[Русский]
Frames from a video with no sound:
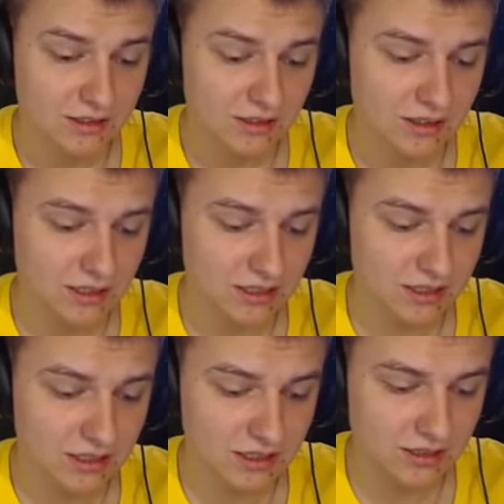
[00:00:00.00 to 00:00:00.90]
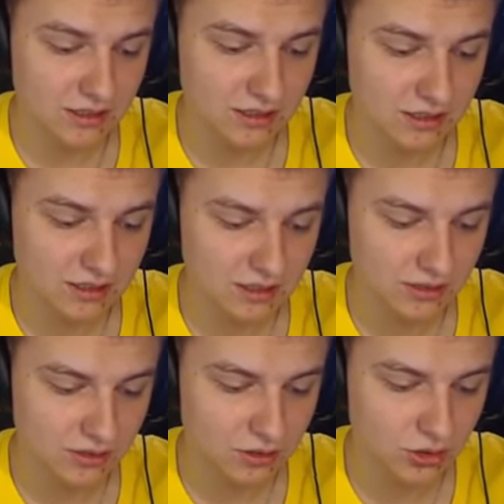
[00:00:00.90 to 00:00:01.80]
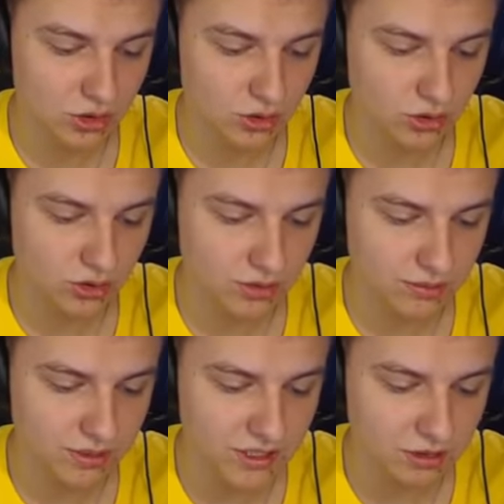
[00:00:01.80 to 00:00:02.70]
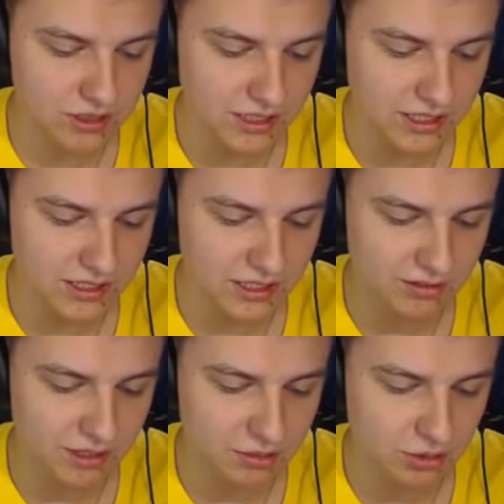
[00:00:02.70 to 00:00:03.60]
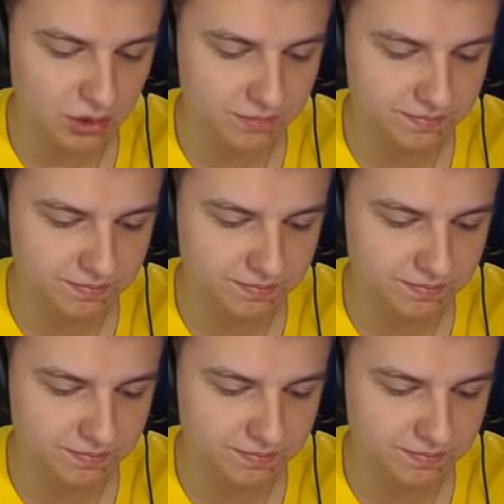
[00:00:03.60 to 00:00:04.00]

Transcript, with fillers: Ну и что, по какой стороне атаковать будем?